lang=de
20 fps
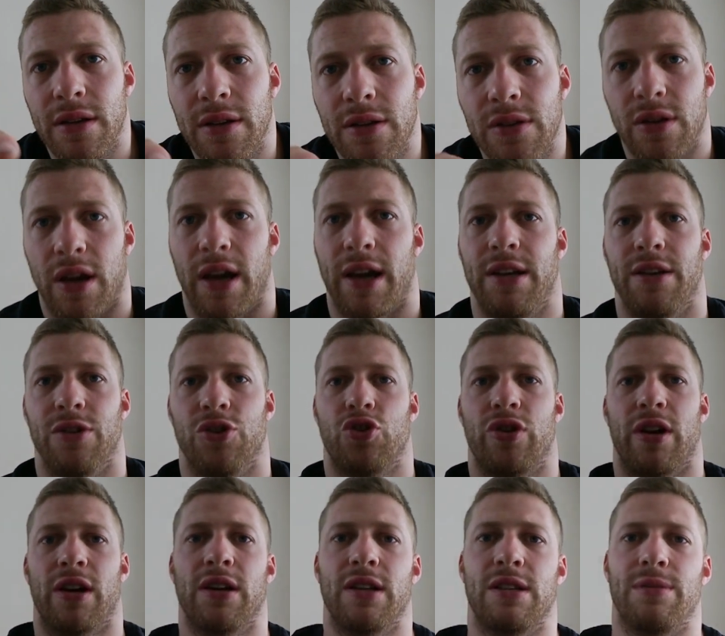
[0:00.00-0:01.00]
Das ist eine
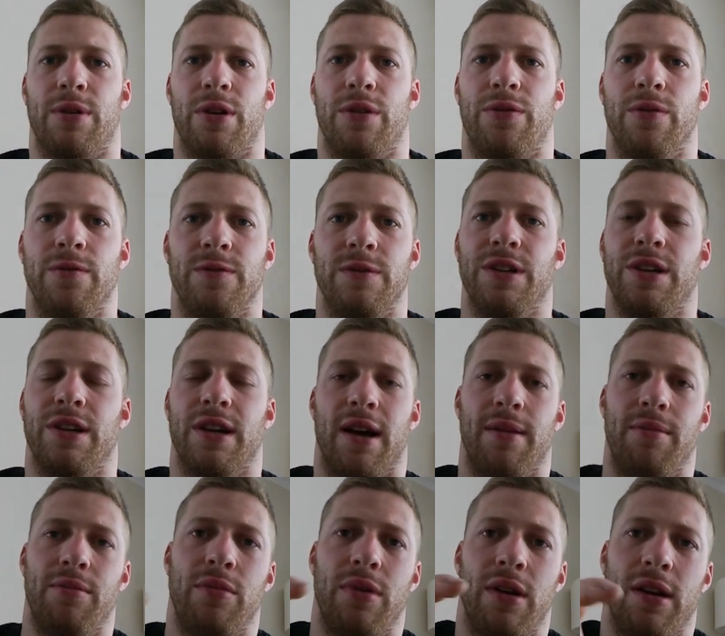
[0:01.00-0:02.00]
Stange, 250
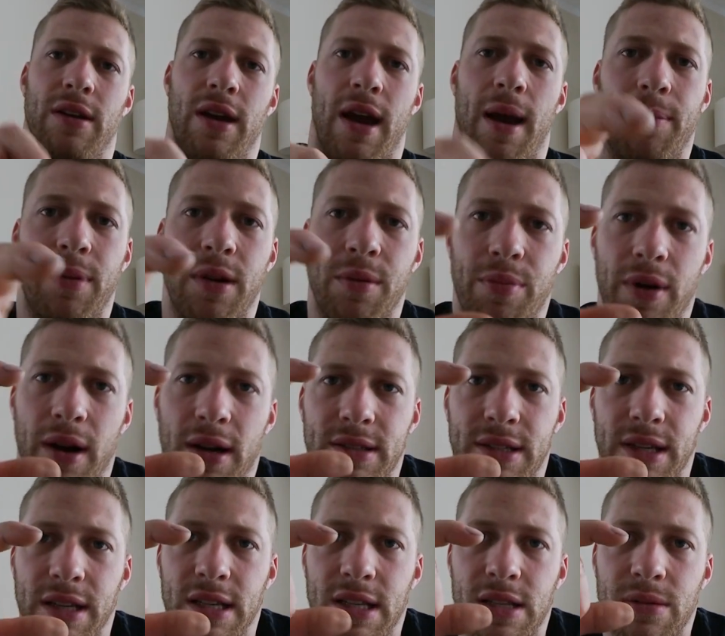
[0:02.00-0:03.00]
Gramm,
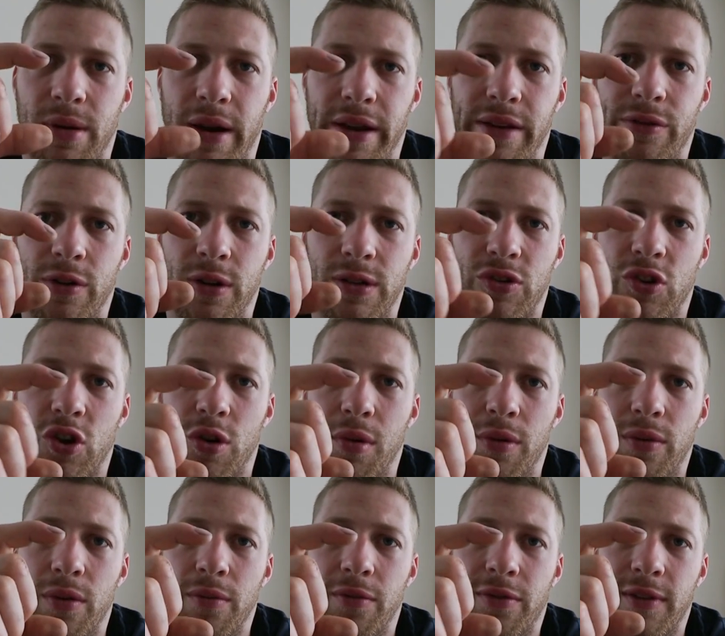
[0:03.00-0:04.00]
abgepackt in
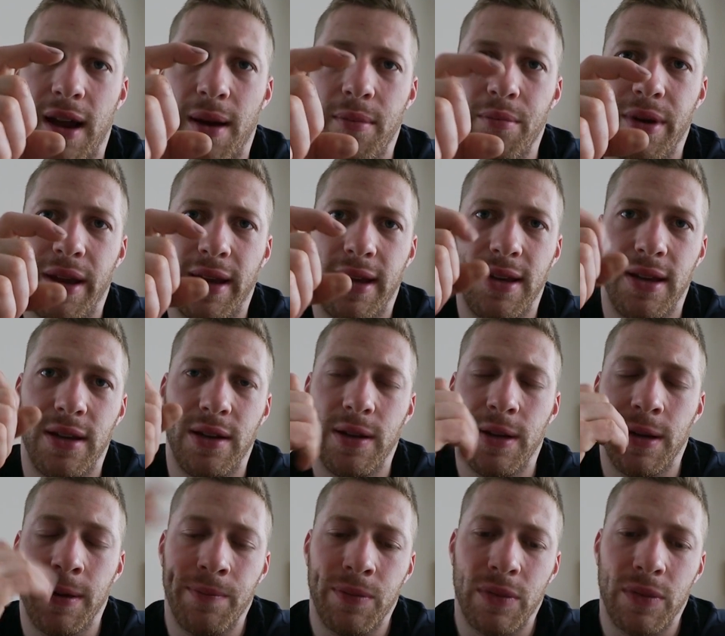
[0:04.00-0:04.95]
42,5 Gramm Päckchen.